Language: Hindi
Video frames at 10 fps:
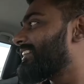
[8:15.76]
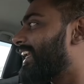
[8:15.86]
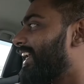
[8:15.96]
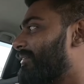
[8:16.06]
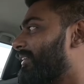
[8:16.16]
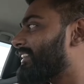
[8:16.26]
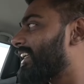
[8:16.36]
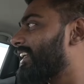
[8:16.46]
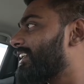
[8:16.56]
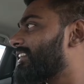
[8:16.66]
चले अपन
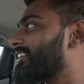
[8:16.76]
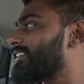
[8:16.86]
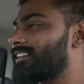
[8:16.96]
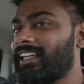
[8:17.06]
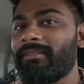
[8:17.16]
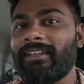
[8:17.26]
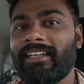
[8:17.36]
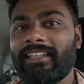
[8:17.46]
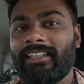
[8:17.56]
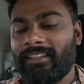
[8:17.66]
चले अभी क्या